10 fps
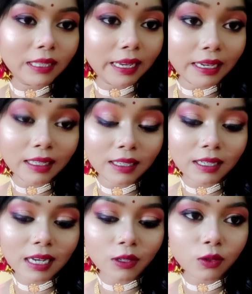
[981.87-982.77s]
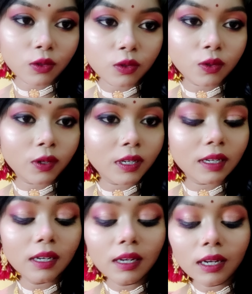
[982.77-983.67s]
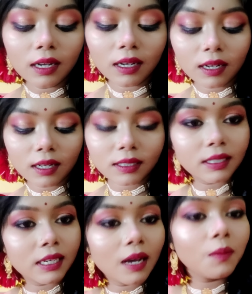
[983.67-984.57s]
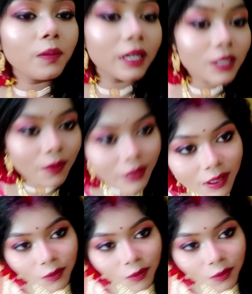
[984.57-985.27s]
থেকেছি সাজুগুজু করে ছিলাম বেশ আমাদের